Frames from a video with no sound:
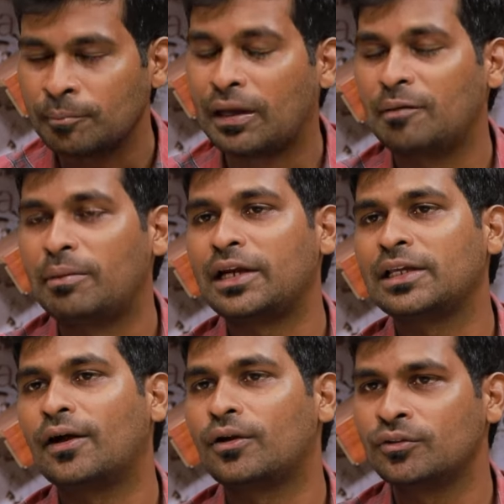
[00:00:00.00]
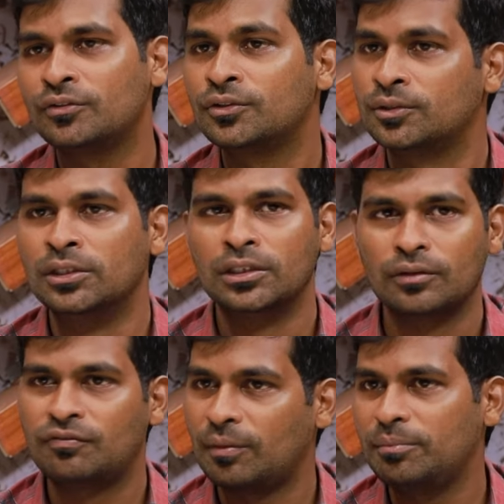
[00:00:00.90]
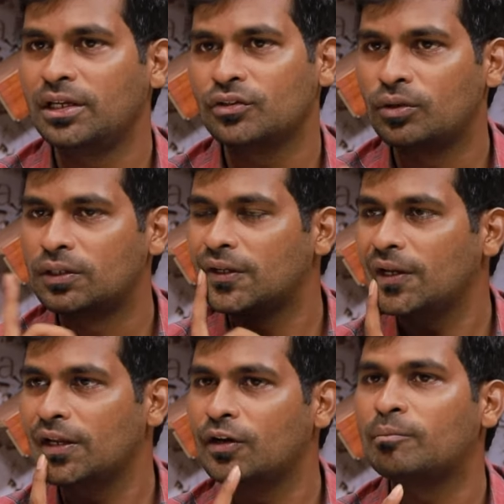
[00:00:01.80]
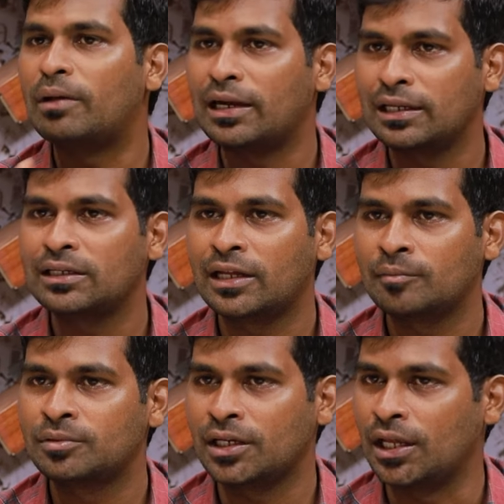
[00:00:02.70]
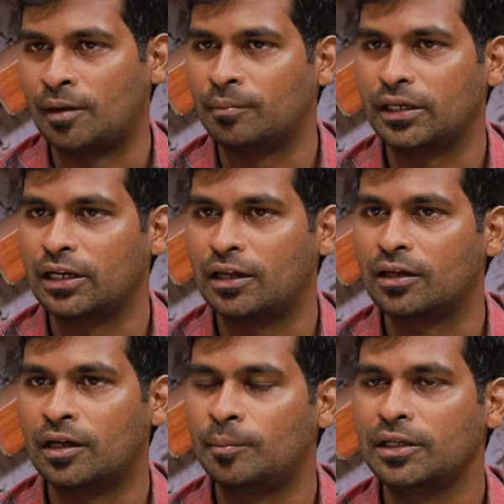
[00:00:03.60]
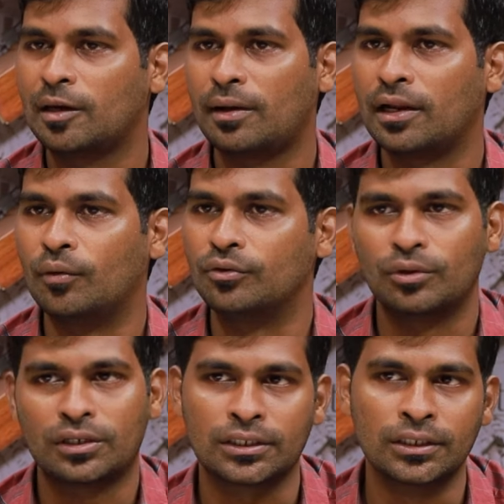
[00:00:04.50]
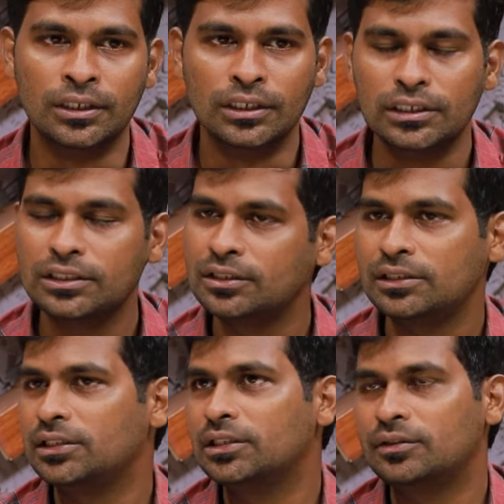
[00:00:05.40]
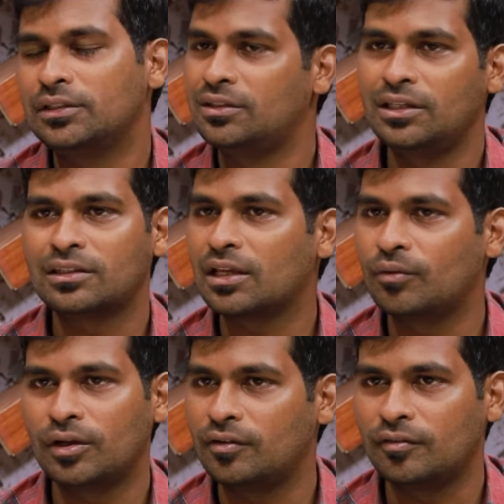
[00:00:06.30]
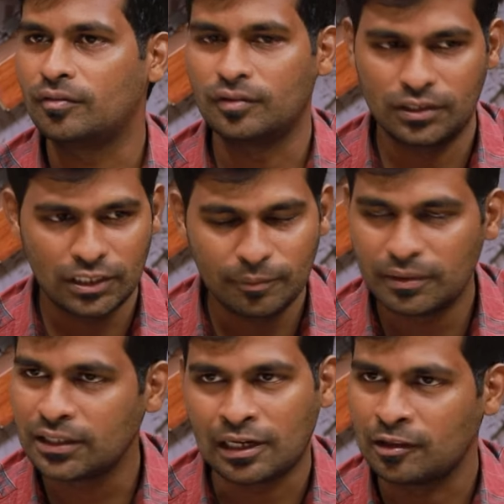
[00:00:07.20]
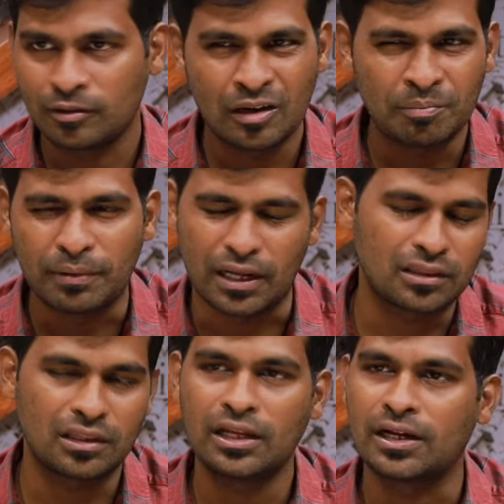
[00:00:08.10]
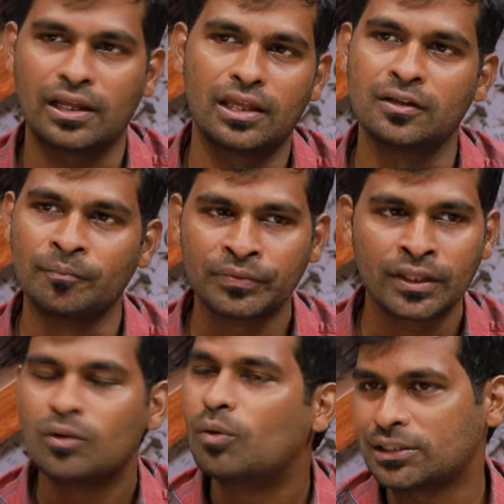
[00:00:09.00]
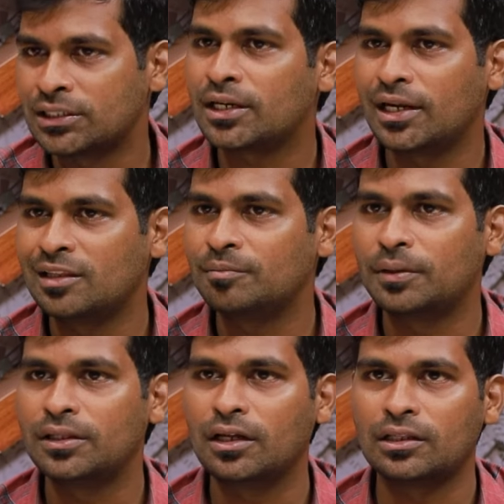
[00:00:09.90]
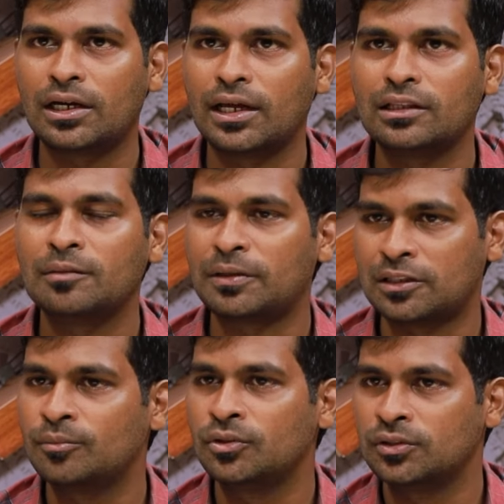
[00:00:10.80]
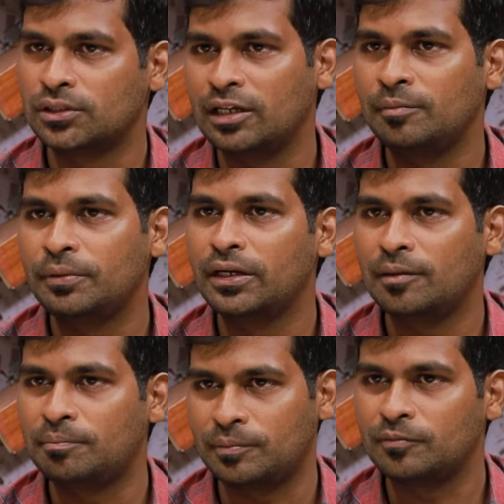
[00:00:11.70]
மேலே பேட்டிங் ஆர்டரும் இன்னும் ஃப்ளம்மிங்கே சொல்லிட்டார் எங்களுக்கு என்ன பேட்டிங் லைனப் சரியாக அமையல அப்படிங்கிற மாதிரி அவர் சொல்கிறாரு இது இது இது சிஎஸ்கேவோட டீமில் நான் இது வரைக்கும் பார்த்ததே கிடையாது வாட்சன் ரெண்டாயிரத்தி பதி அந்த ரெண்டாயிரத்தி பத்தொம்போது ஐபிஎல்ல